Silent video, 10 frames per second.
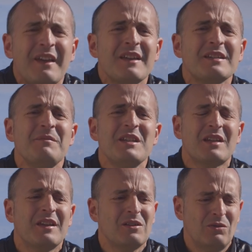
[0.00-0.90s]
quedas a
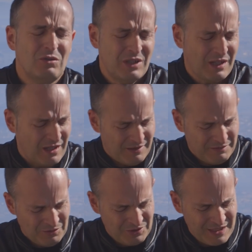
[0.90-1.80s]
misa? Digo, ostras,
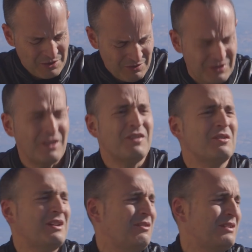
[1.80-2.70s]
no tenía yo
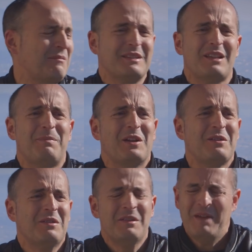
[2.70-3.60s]
intención ahora, me estás
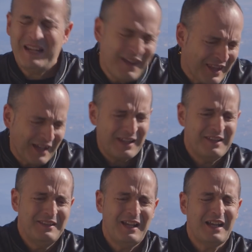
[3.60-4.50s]
esperando. Venga, anda,
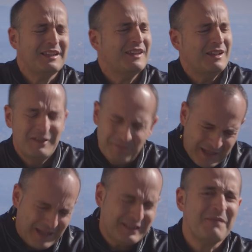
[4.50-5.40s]
déjate,
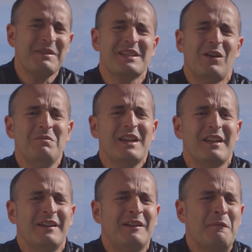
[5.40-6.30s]
quédate a misa,
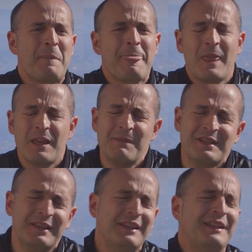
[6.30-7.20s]
hombre. Y me
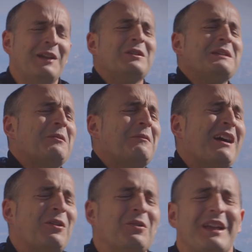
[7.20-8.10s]
senté en el último
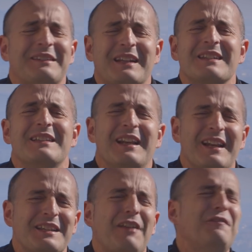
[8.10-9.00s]
banco de atrás de la
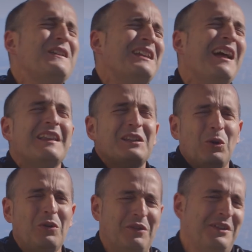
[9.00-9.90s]
iglesia, al final de
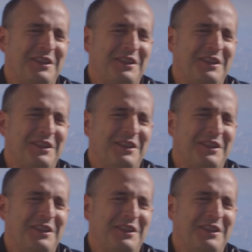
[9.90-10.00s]
todo.